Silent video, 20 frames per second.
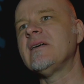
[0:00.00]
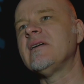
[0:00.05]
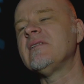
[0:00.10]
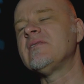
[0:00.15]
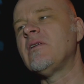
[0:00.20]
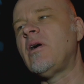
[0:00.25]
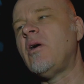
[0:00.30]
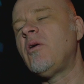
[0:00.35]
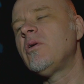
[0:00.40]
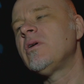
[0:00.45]

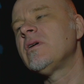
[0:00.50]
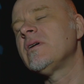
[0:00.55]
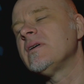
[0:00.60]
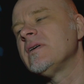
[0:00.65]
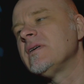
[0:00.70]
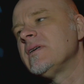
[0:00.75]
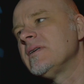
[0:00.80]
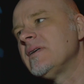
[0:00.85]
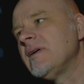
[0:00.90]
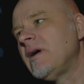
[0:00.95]
Also auch,
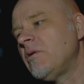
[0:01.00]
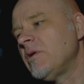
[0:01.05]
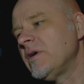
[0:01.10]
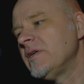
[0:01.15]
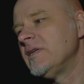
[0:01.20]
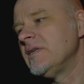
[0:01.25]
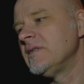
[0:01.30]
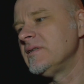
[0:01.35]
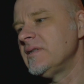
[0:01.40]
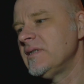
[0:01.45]
äh, auch
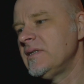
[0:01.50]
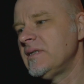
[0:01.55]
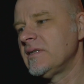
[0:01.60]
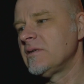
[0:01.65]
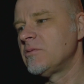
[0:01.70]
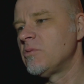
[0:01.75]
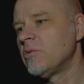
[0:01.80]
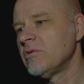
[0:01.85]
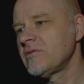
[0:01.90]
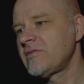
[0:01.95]
in, den, in
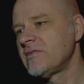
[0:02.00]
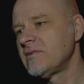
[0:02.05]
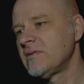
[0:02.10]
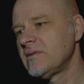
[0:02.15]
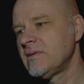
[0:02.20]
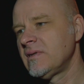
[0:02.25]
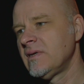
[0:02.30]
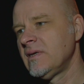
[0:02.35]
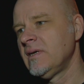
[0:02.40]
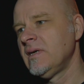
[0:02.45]
den
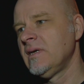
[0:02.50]
großen